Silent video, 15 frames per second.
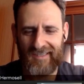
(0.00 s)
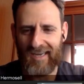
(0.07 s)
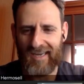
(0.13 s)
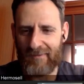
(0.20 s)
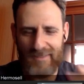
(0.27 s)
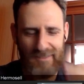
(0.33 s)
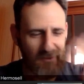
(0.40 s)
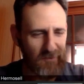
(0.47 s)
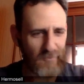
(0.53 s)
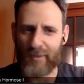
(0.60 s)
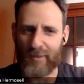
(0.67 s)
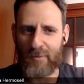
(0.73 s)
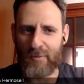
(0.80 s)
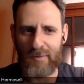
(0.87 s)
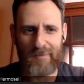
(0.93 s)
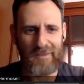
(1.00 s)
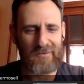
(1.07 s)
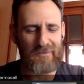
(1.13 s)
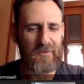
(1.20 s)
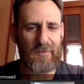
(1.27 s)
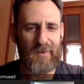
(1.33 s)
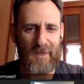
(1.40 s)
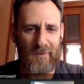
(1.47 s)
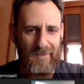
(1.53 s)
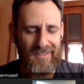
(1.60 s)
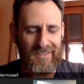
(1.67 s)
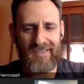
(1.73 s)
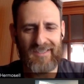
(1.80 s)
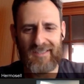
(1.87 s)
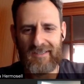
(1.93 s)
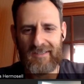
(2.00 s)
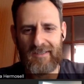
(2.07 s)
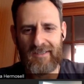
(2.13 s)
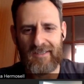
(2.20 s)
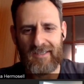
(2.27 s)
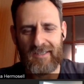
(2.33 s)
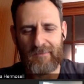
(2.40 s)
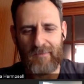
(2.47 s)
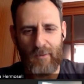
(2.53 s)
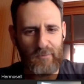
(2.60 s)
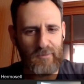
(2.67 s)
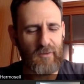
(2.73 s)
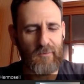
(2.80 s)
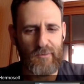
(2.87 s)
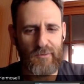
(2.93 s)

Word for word: habéis sido un descubrimiento para mí. Y, oh, qué bien,